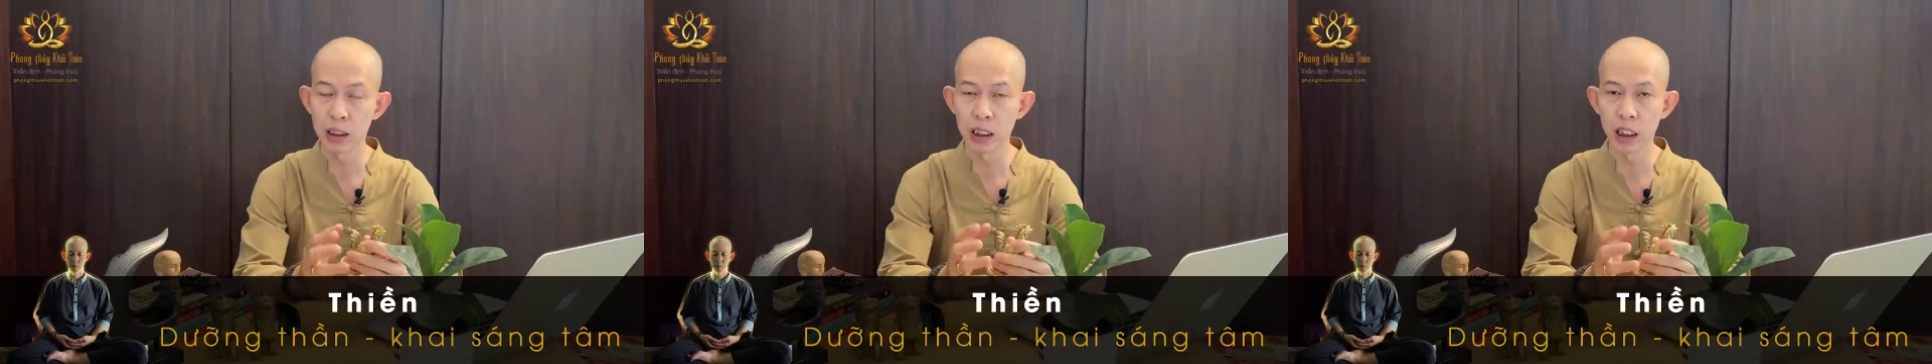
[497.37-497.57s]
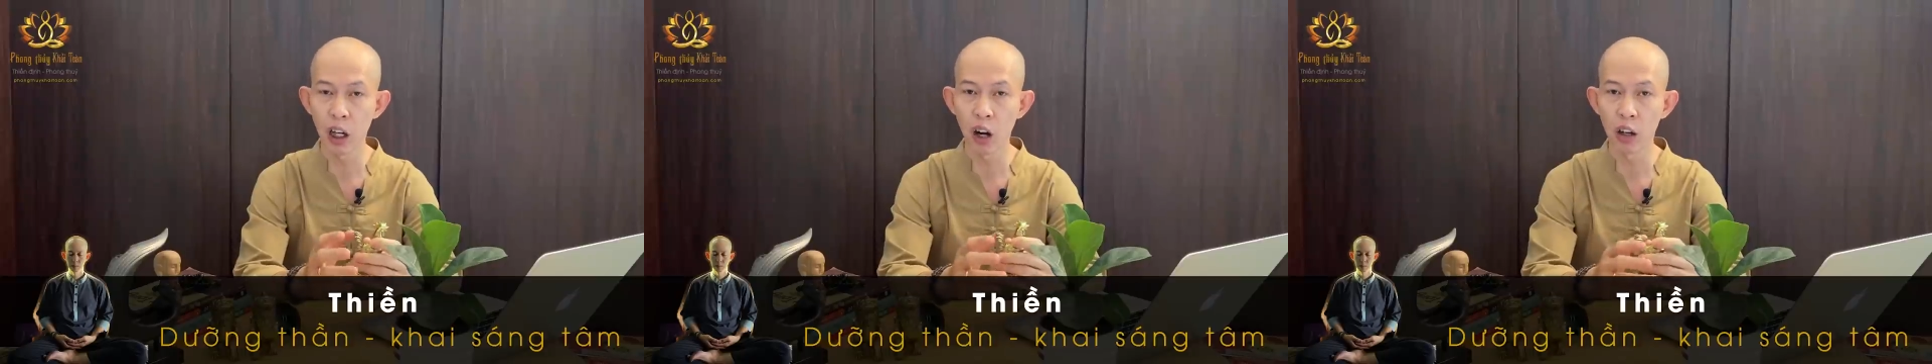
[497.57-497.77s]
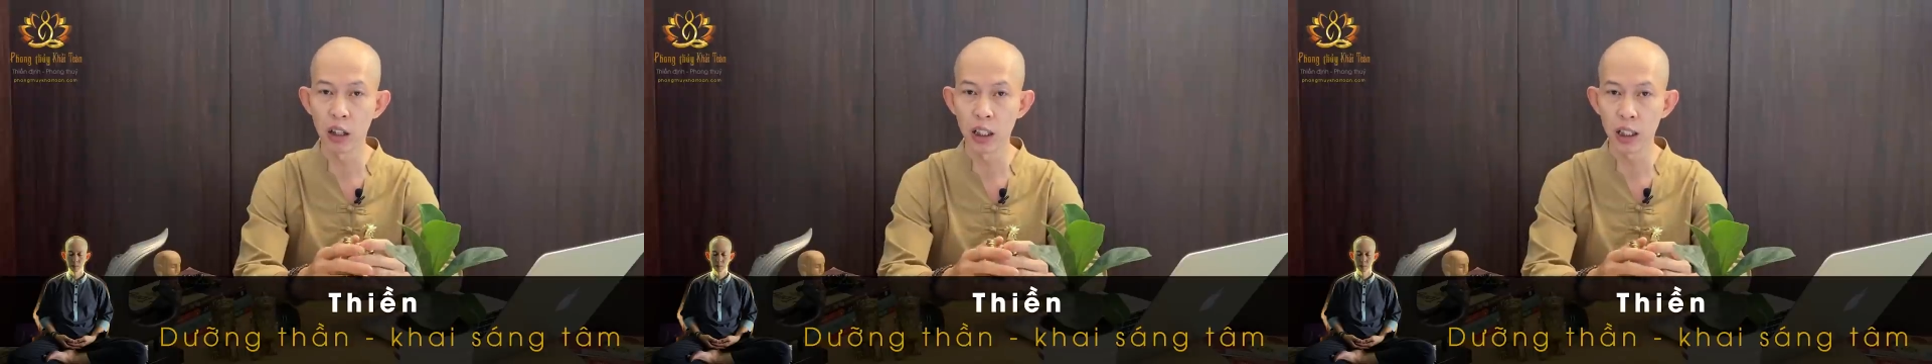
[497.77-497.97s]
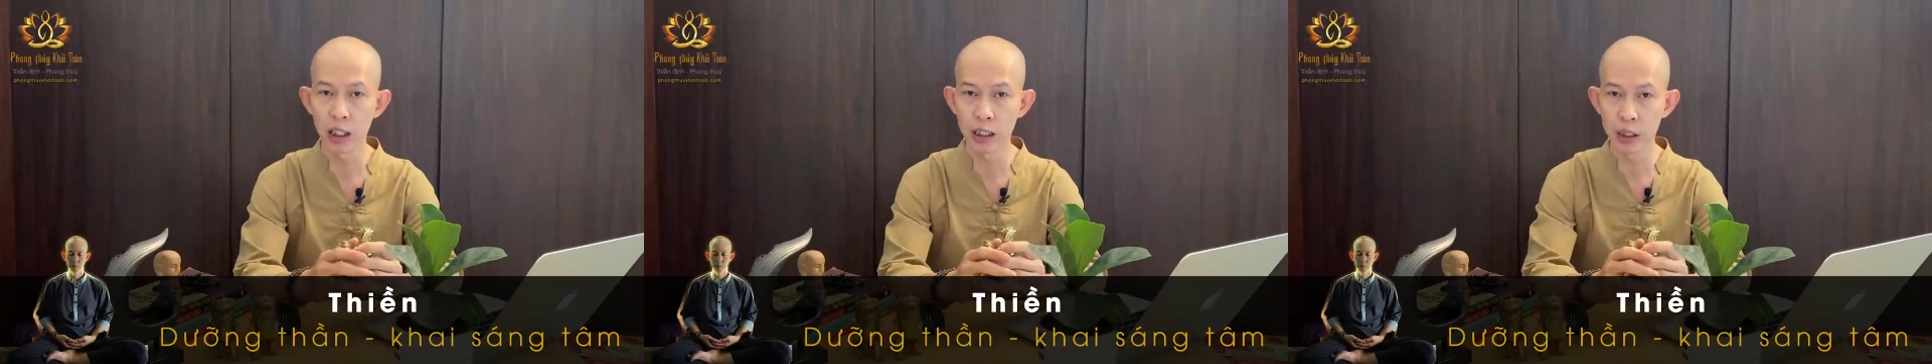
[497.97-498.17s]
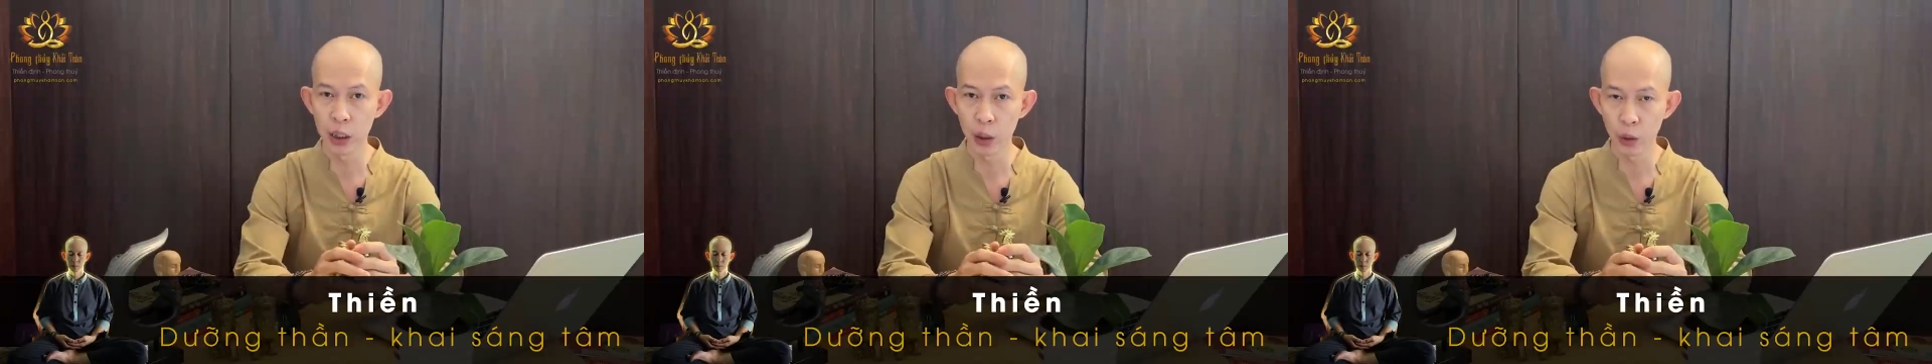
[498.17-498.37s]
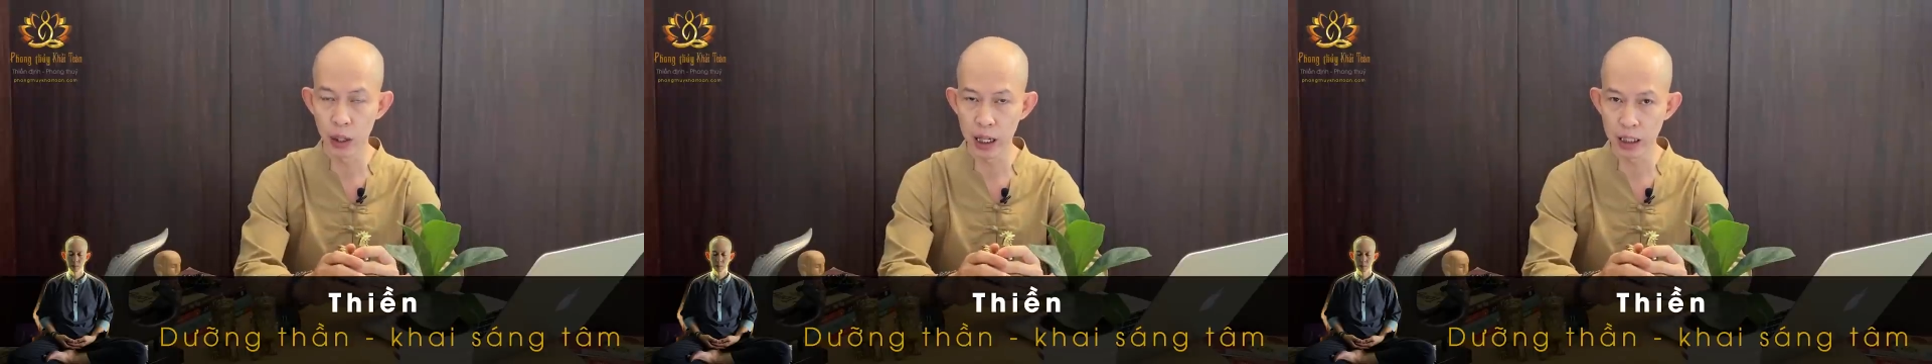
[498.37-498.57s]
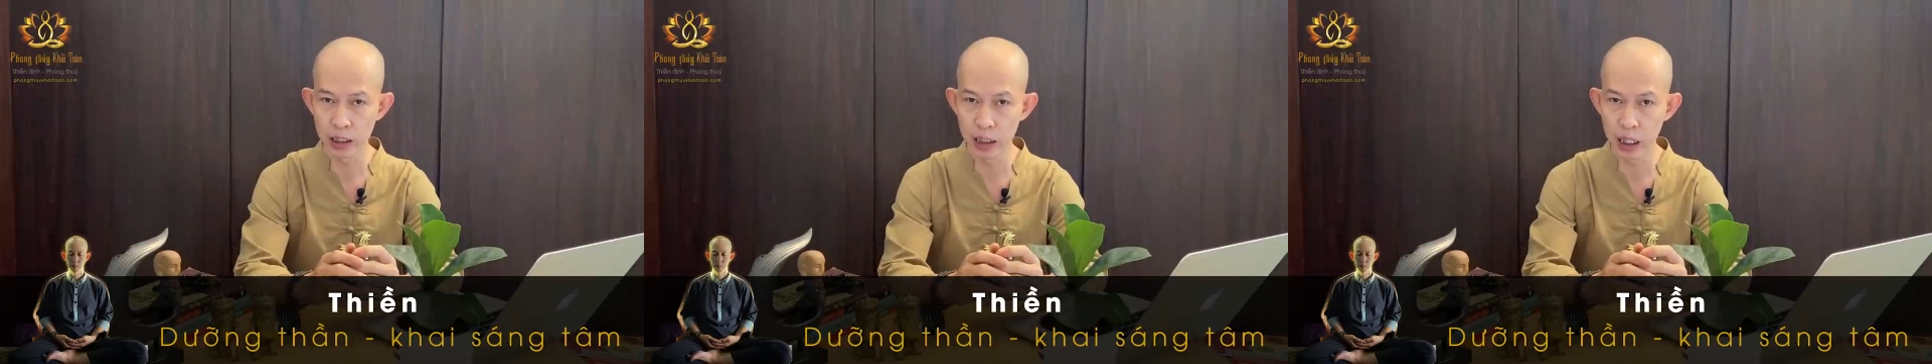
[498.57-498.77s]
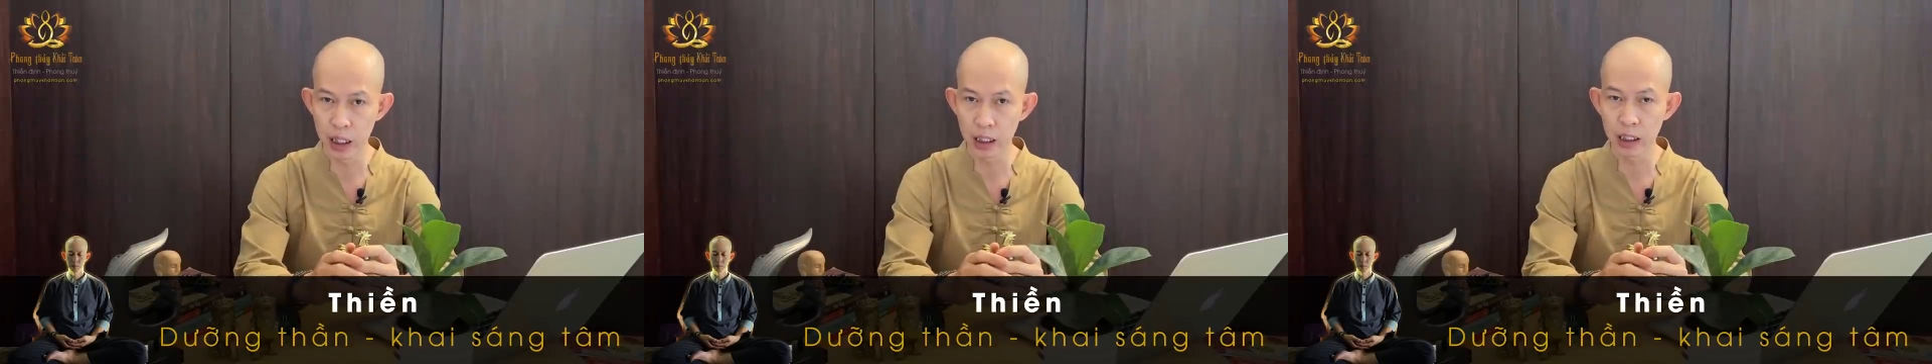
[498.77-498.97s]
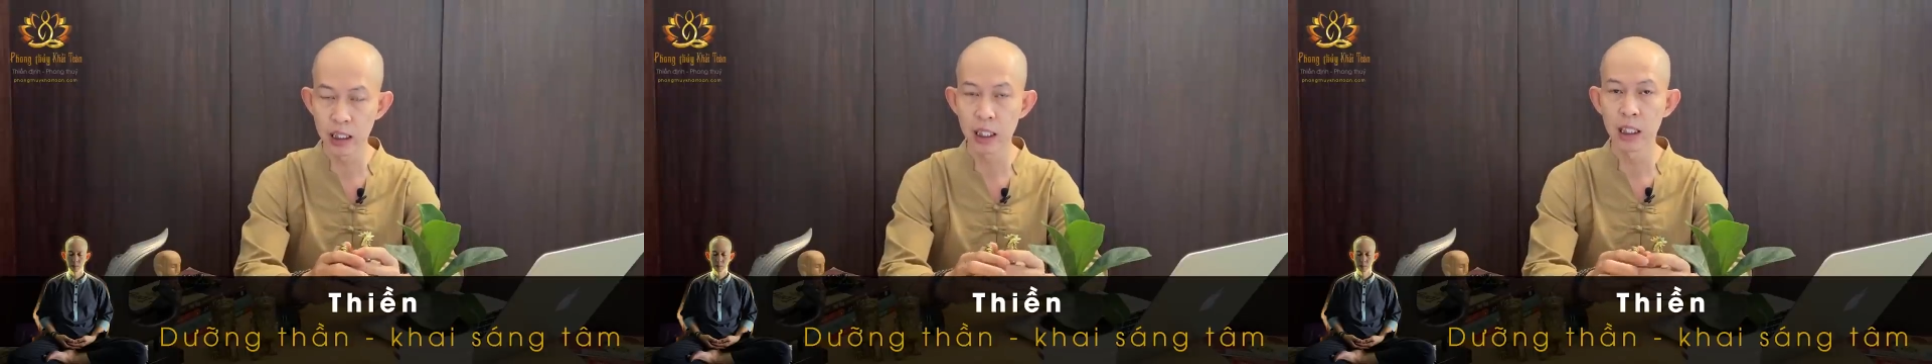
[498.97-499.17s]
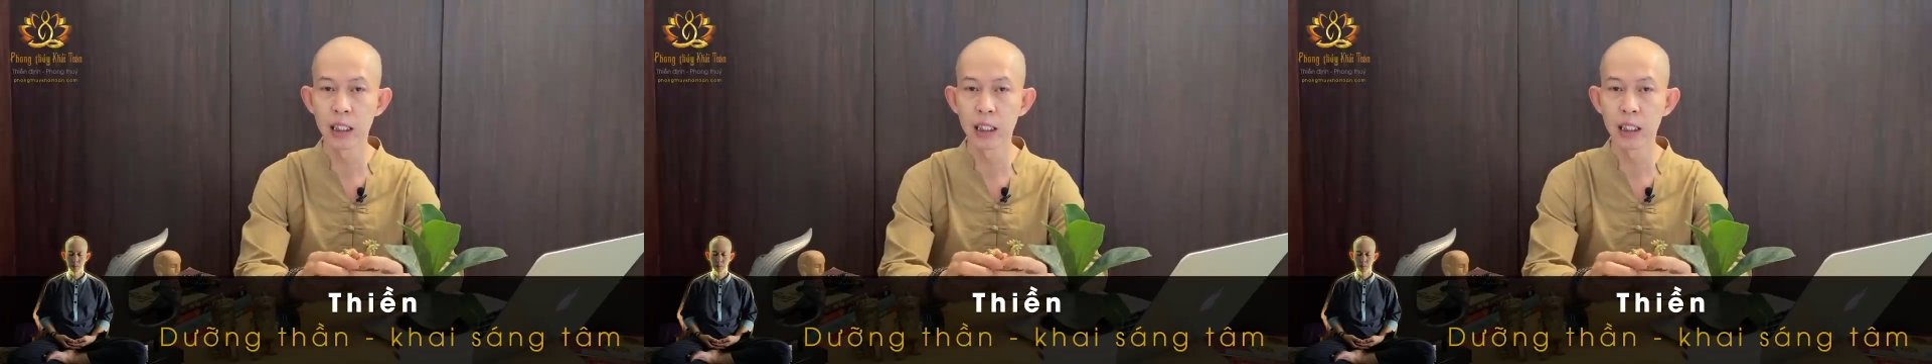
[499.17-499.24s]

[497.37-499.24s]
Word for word: thì còn rất là nhiều hạn chế.